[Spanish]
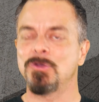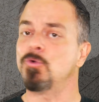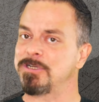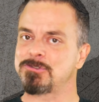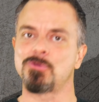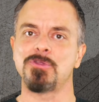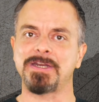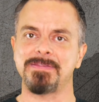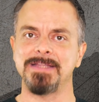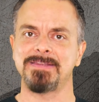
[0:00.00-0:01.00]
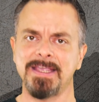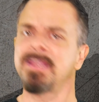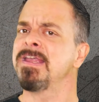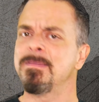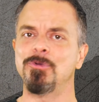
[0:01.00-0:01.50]
Un estudio reciente
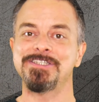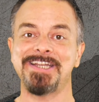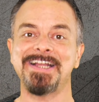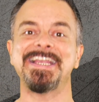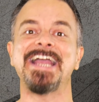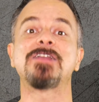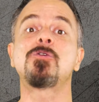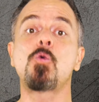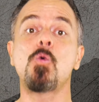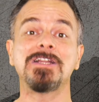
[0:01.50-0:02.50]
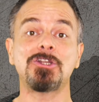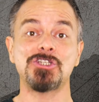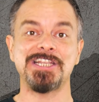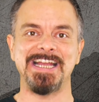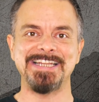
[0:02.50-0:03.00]
muestra que hay cuatro
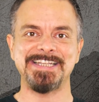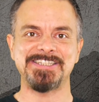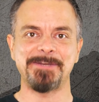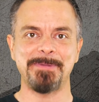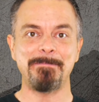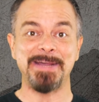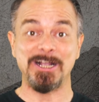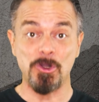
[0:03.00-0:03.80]
señales que sirven para